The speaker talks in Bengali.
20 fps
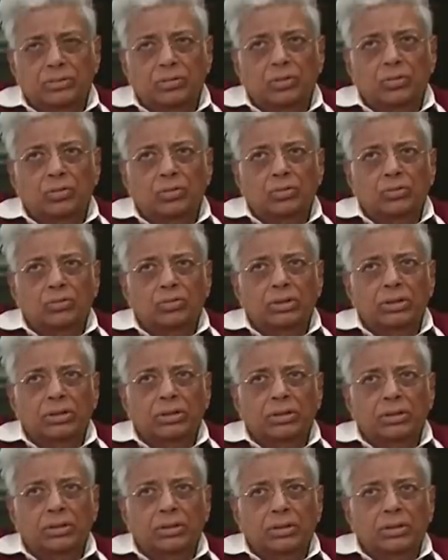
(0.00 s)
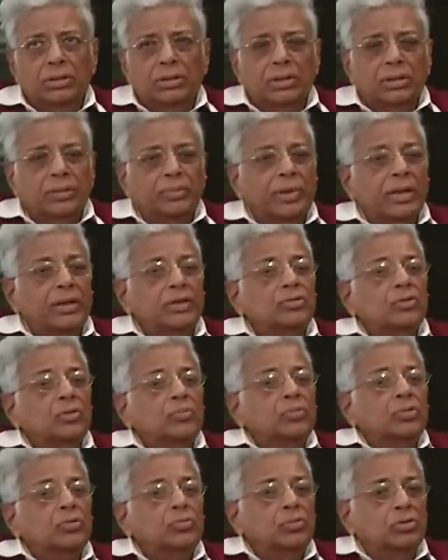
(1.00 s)
যখন উনি পানি
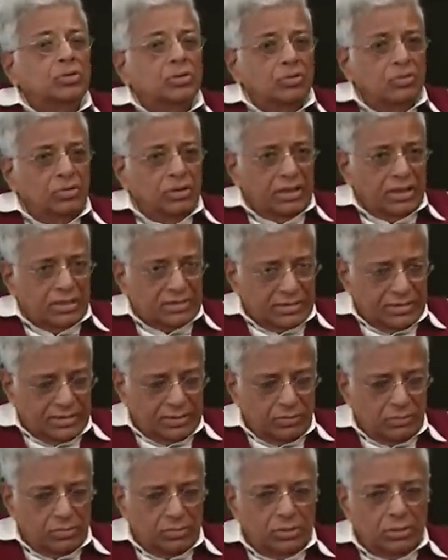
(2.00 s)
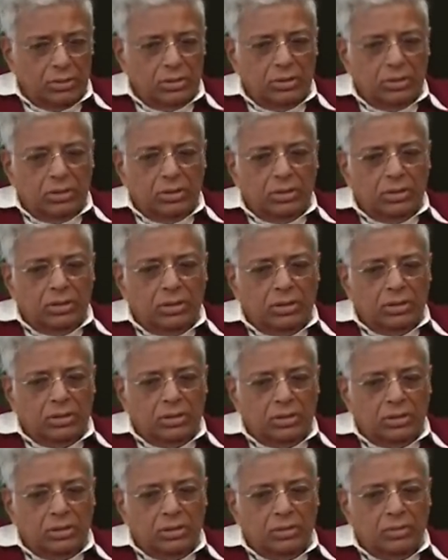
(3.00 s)
সম্পদ মন্ত্রী হয়ে আসলেন
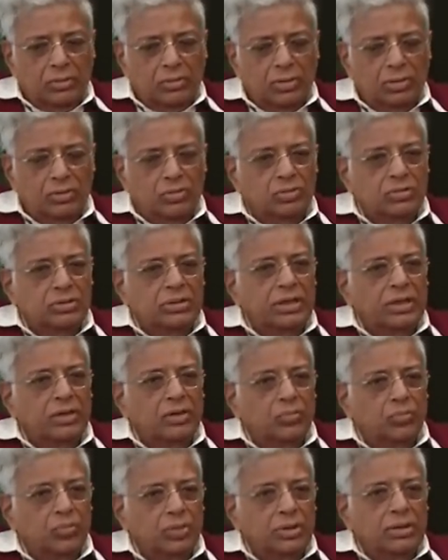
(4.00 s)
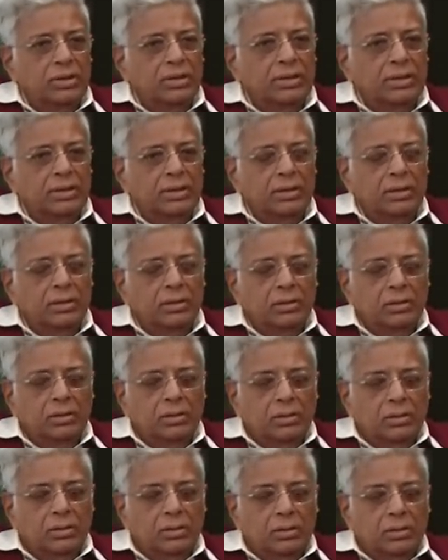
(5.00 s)
উনিশশো থেকে
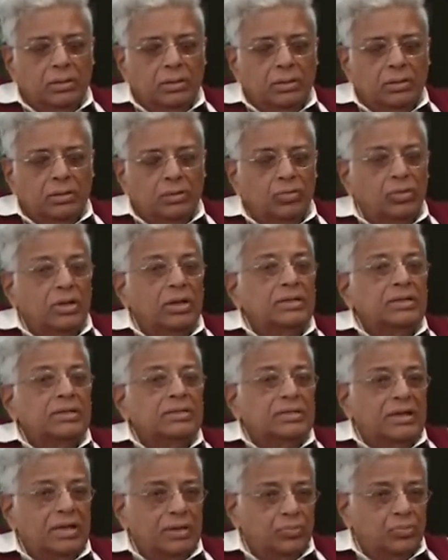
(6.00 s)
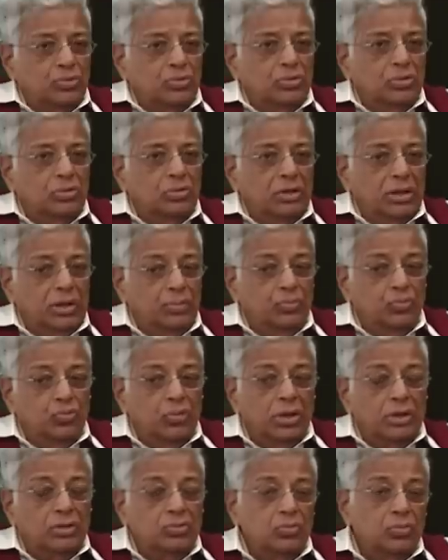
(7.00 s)
দুই সাল পর্যন্ত এই
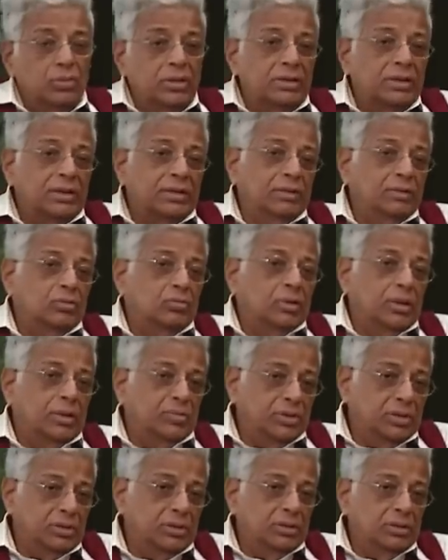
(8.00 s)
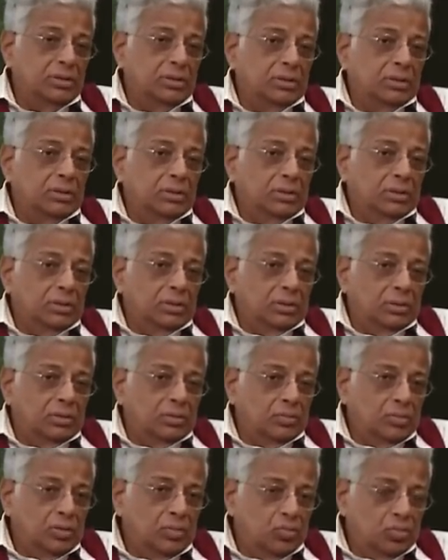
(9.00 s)
পুরা সময়টা কিন্তু আমি
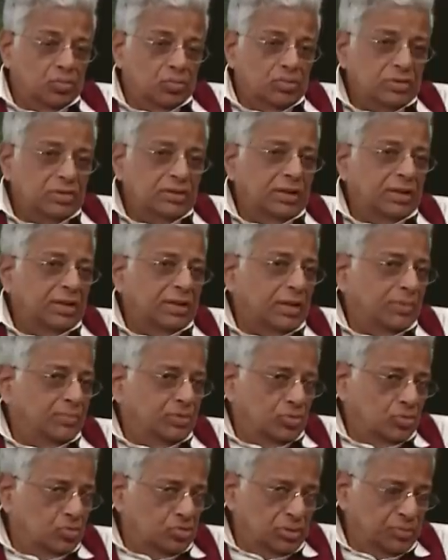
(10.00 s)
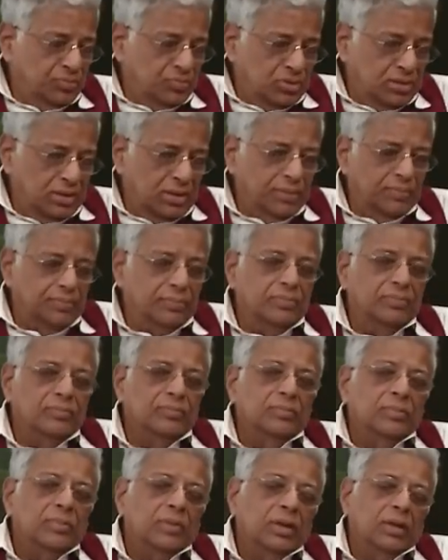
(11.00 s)
উনি মন্ত্রী ছিলেন আমি সচিব ছিলাম
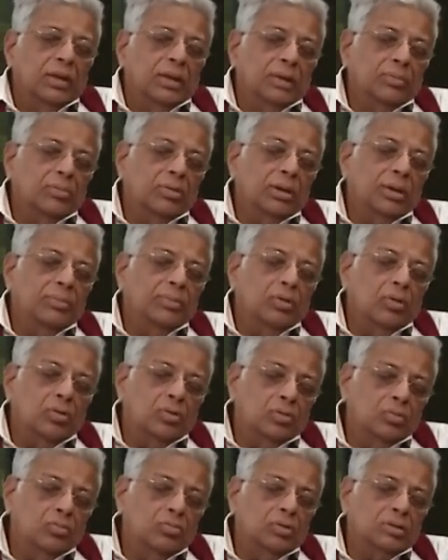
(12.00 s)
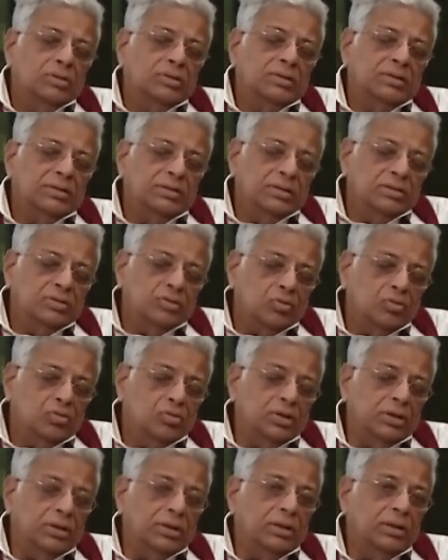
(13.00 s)
এবং আমি লক্ষ্য করেছি যে
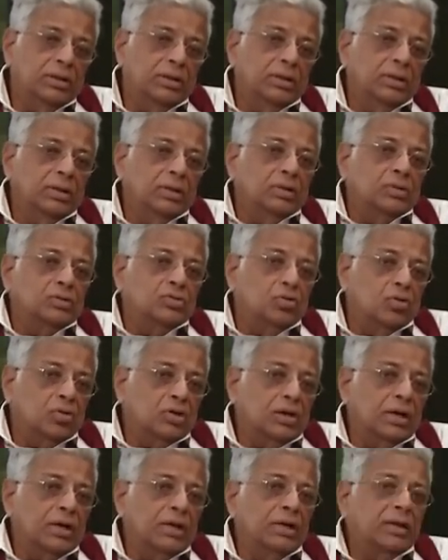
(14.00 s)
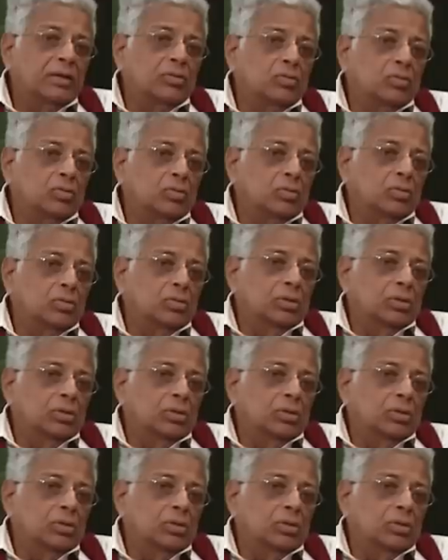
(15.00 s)
যখনই সরকারের কোনো